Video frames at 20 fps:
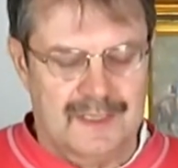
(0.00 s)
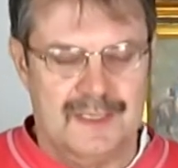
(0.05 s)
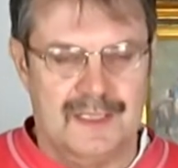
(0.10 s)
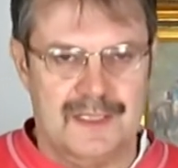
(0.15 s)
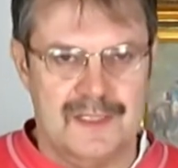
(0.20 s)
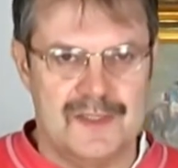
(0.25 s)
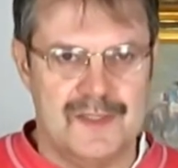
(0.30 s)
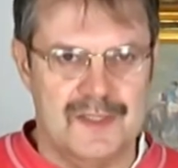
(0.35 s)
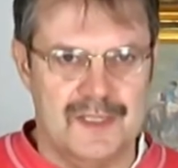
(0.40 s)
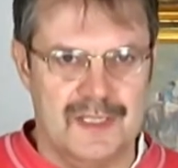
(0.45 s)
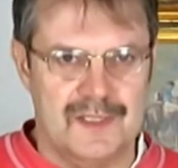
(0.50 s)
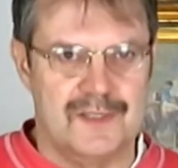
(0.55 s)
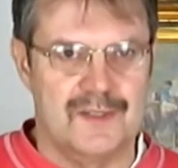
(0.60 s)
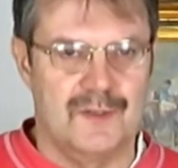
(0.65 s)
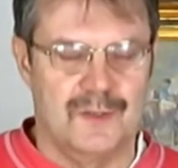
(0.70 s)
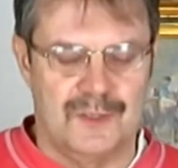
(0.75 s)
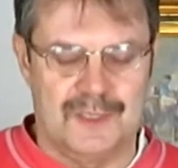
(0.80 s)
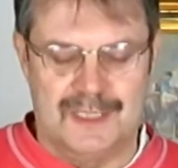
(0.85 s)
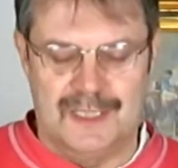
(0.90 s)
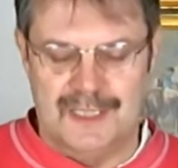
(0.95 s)
da sind jetzt
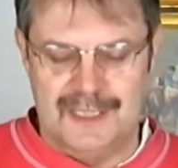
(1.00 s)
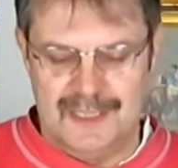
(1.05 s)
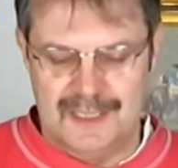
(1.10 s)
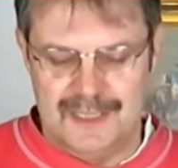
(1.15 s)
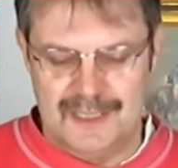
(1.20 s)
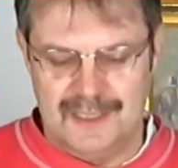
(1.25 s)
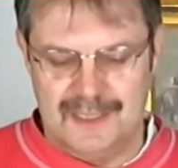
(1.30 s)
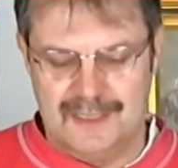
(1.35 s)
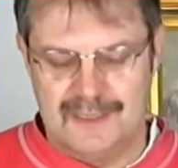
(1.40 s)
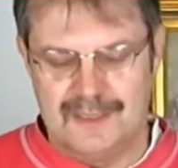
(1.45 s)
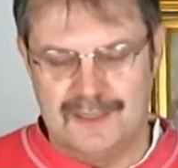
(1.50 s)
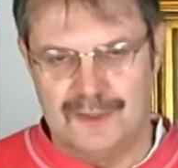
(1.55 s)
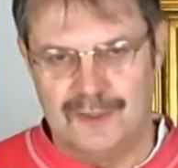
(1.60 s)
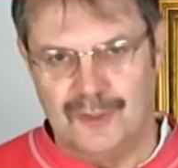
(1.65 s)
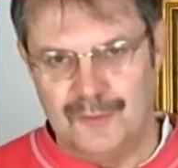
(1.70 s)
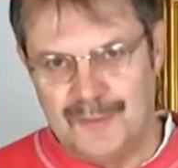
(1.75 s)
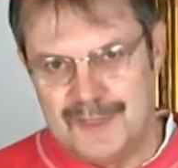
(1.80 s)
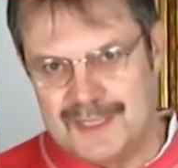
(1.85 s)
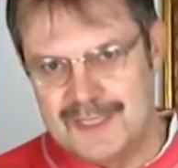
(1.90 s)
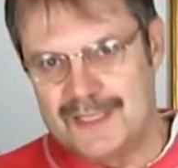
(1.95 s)
noch keine
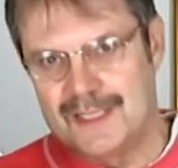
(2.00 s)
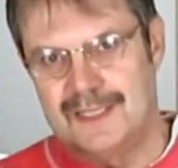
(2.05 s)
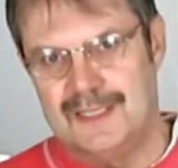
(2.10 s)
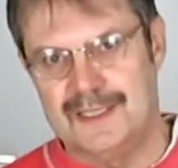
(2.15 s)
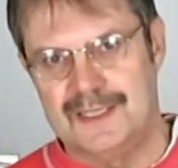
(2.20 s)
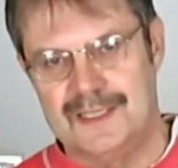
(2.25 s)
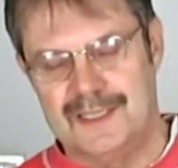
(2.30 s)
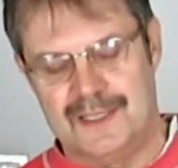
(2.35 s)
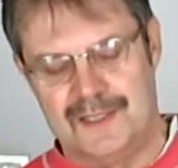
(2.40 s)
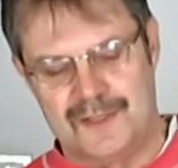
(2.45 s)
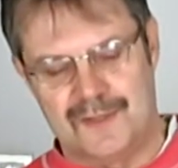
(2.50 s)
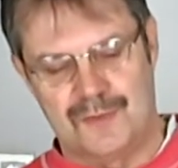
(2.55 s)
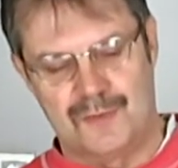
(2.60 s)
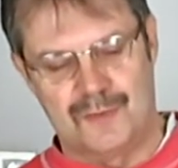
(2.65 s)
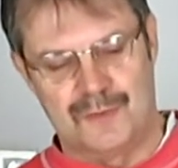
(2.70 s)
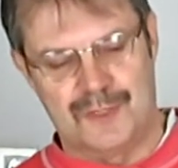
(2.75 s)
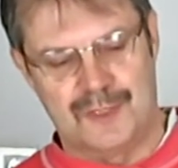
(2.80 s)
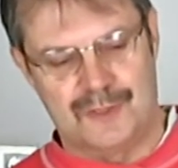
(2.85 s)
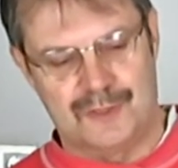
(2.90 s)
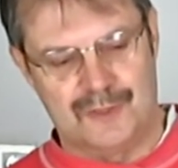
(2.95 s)
Kommentare
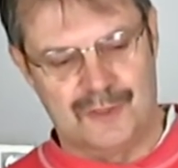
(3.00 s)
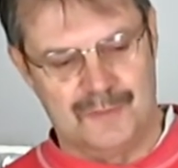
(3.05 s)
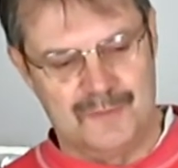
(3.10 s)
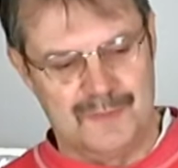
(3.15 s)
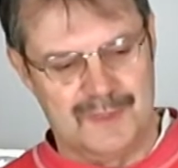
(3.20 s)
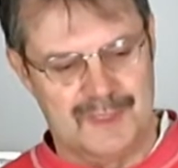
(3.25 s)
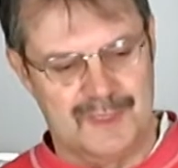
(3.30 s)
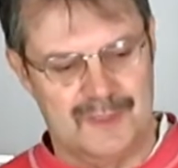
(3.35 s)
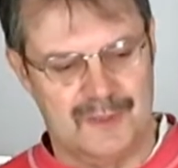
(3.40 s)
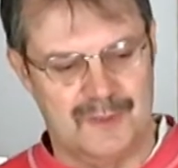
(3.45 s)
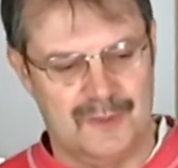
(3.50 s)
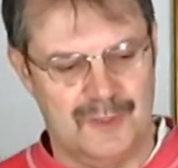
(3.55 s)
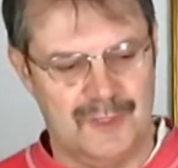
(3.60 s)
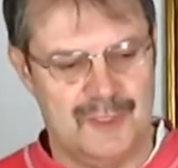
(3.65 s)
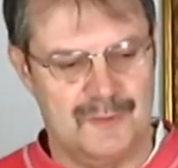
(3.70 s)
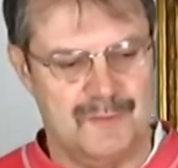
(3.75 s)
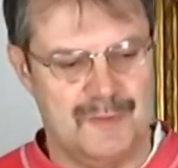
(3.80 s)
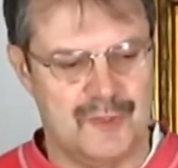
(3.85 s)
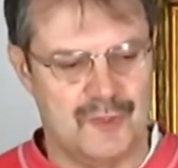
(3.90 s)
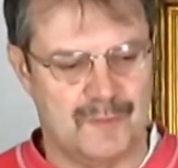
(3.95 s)
dazu gekommen, die ich
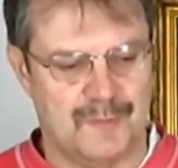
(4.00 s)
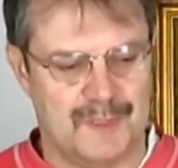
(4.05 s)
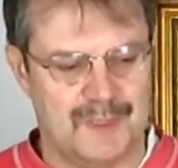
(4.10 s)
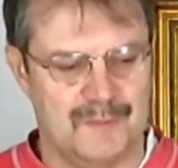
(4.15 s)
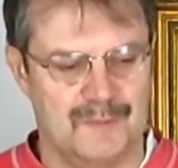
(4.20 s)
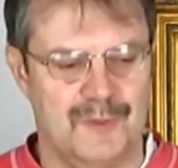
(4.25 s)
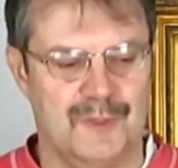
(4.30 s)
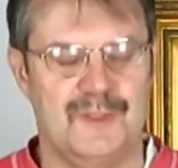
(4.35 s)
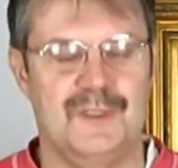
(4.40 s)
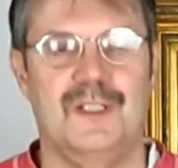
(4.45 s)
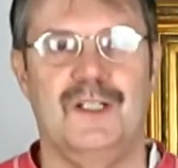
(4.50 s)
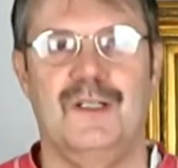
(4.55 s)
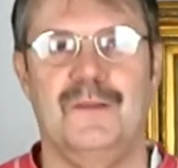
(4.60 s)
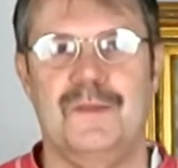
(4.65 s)
heute besprechen möchte,